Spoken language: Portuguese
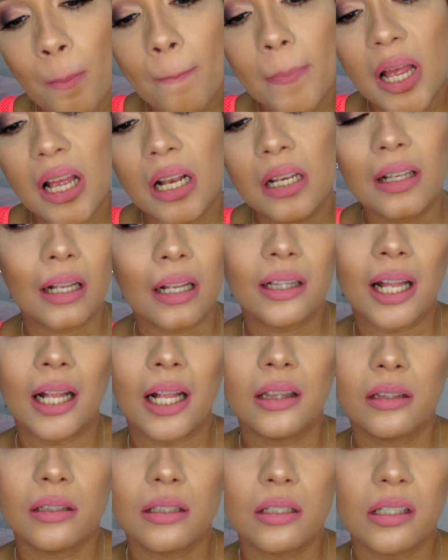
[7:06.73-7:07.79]
Ele ainda
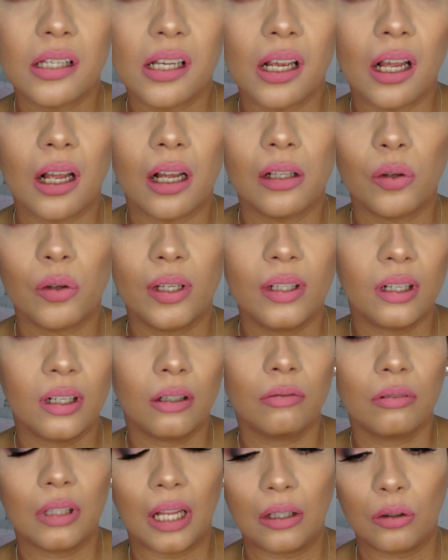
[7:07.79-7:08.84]
tá secando ainda,
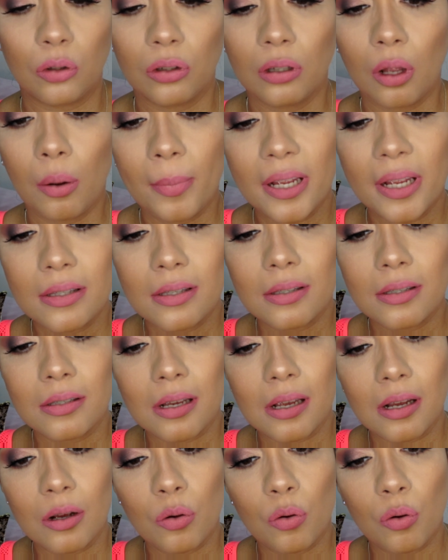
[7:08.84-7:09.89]
não tá totalmente
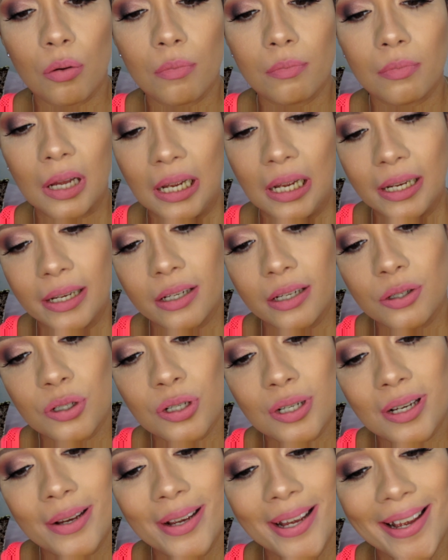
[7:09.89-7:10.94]
seco,
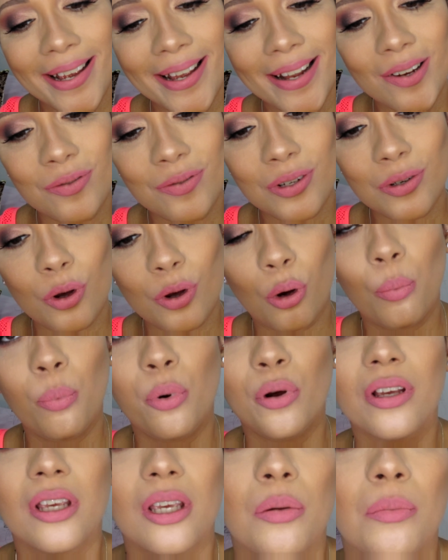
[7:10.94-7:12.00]
mas ele ficou um
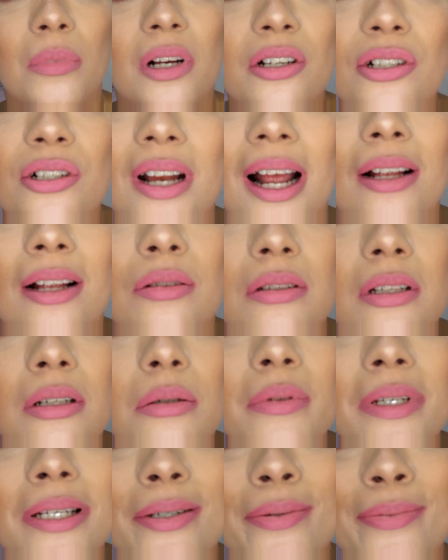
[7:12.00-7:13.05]
pouquinho manchado
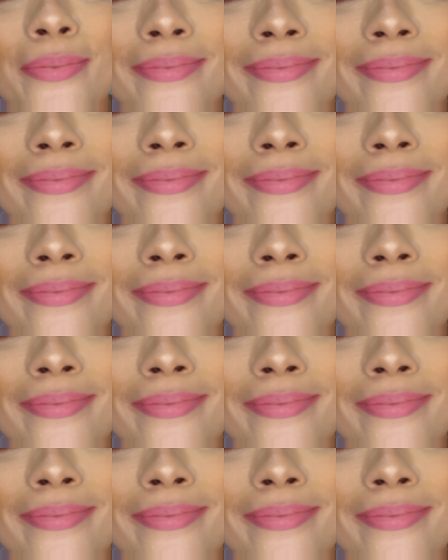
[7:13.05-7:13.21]
também.